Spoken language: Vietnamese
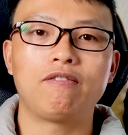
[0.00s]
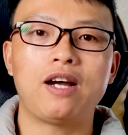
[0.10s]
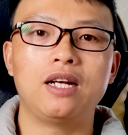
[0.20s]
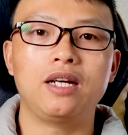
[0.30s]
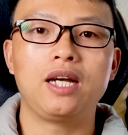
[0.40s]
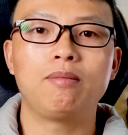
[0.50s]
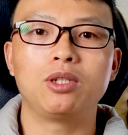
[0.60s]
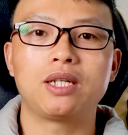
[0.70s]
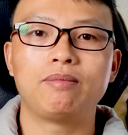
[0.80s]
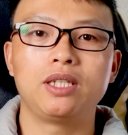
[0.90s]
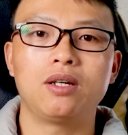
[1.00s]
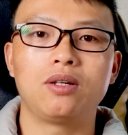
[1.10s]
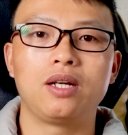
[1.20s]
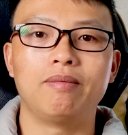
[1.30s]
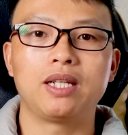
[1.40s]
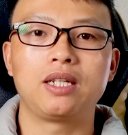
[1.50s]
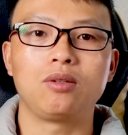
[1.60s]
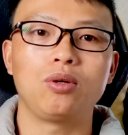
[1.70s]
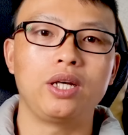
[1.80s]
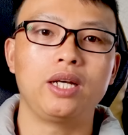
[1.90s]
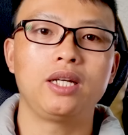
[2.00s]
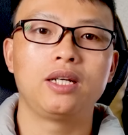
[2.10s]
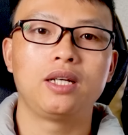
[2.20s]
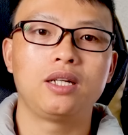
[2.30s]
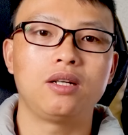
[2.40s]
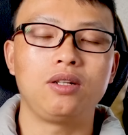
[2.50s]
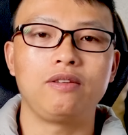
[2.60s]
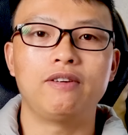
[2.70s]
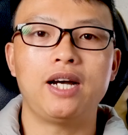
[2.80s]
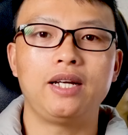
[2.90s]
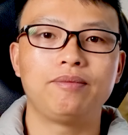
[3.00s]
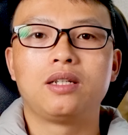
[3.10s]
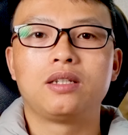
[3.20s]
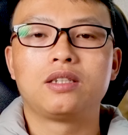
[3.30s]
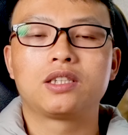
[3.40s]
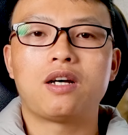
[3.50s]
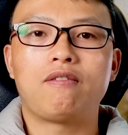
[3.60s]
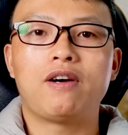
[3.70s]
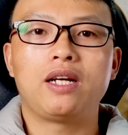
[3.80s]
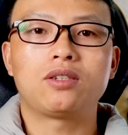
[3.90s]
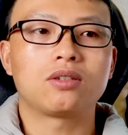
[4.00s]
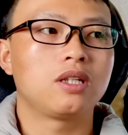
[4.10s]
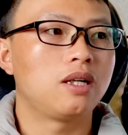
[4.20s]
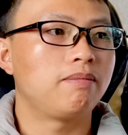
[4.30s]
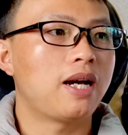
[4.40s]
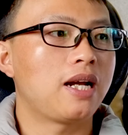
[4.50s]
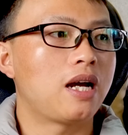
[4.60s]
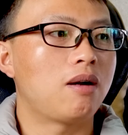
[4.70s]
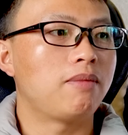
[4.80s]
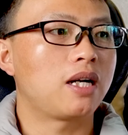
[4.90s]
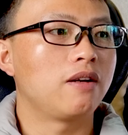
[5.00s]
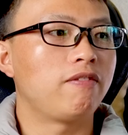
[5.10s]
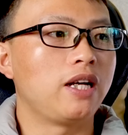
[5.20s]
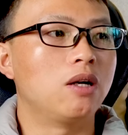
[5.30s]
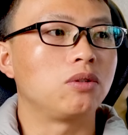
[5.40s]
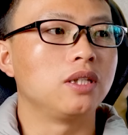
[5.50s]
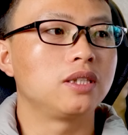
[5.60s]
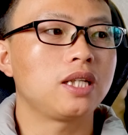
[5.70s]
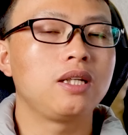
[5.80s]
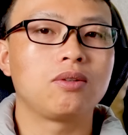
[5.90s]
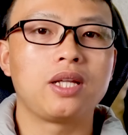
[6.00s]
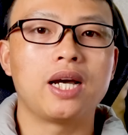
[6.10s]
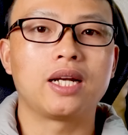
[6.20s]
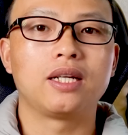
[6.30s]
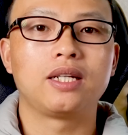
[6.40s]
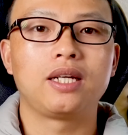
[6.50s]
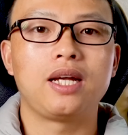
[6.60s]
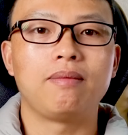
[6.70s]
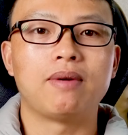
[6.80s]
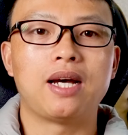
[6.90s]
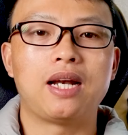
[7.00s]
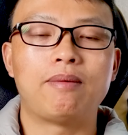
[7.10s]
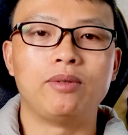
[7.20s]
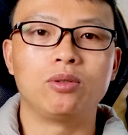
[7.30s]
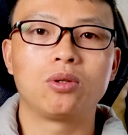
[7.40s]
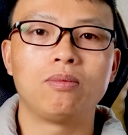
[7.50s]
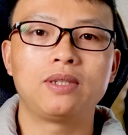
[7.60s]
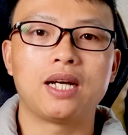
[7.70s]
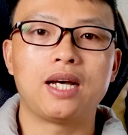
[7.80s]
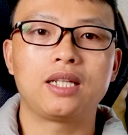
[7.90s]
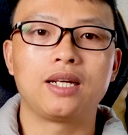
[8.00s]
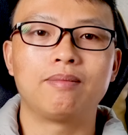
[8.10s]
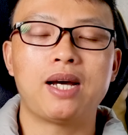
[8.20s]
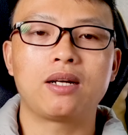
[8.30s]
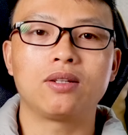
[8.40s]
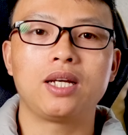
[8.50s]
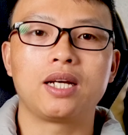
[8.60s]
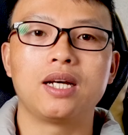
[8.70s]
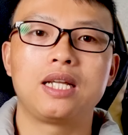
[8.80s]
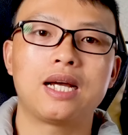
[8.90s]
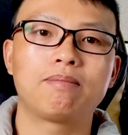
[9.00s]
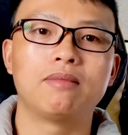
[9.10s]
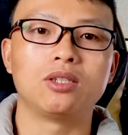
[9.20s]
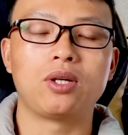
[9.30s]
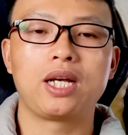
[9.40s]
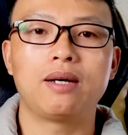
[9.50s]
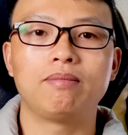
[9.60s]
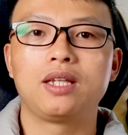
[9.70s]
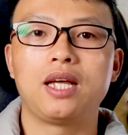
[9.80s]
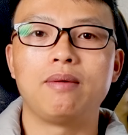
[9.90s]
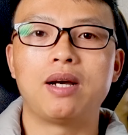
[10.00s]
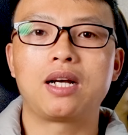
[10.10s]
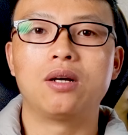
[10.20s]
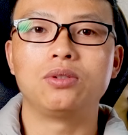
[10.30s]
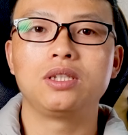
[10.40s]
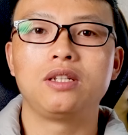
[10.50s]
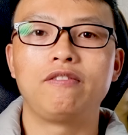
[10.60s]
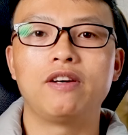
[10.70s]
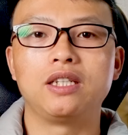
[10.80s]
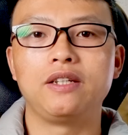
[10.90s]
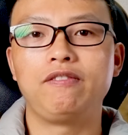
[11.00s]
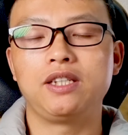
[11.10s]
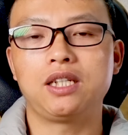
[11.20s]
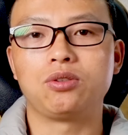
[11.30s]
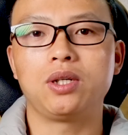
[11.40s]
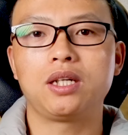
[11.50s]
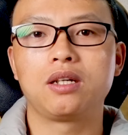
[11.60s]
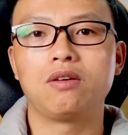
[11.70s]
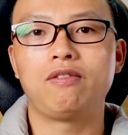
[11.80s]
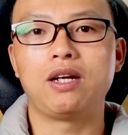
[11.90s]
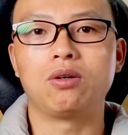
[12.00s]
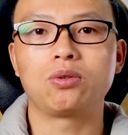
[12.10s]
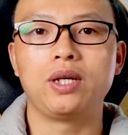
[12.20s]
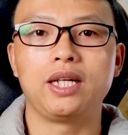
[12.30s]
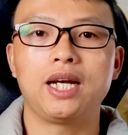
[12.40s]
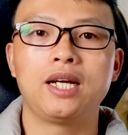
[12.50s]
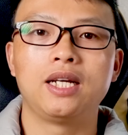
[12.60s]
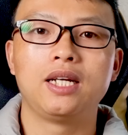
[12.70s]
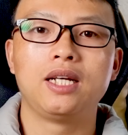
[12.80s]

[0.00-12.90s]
phải lấy hết 100 triệu để mà tính thuế. Đó, như vậy. Do vậy trong trường hợp bạn nào mà cần phải đầu tư rất nhiều tiền để mà làm YouTube chẳng hạn thì các bạn có thể cân nhắc mở doanh nghiệp để mà khấu trừ đi phần chi phí sản xuất, không phải đóng thuế nhá.